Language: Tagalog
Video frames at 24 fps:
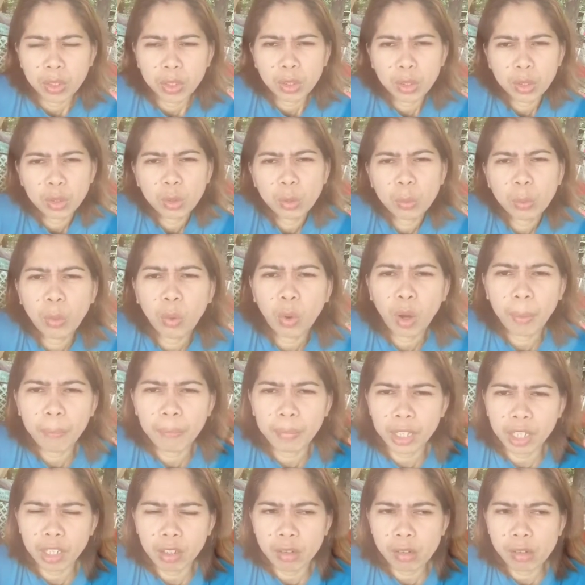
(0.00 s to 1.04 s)
Tinanong po
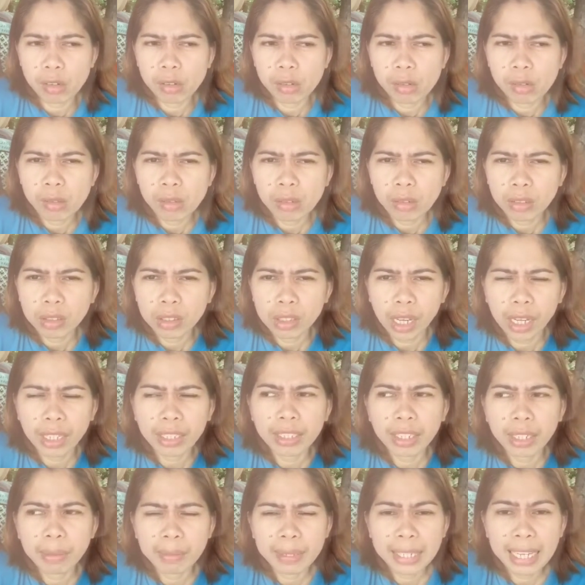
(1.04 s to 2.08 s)
kami kung
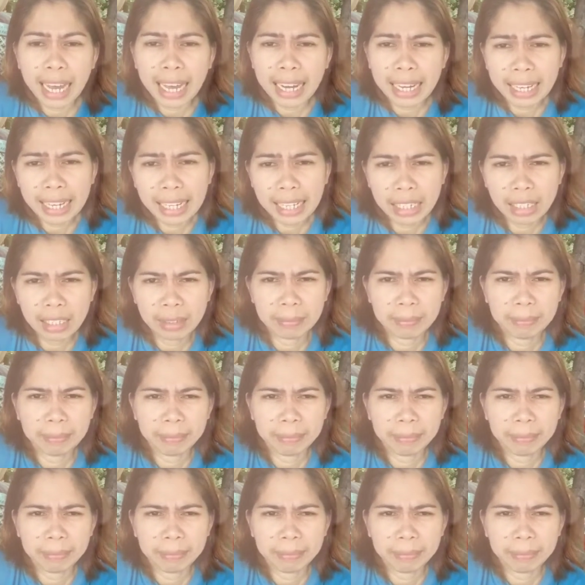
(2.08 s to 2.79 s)
saan kami galing.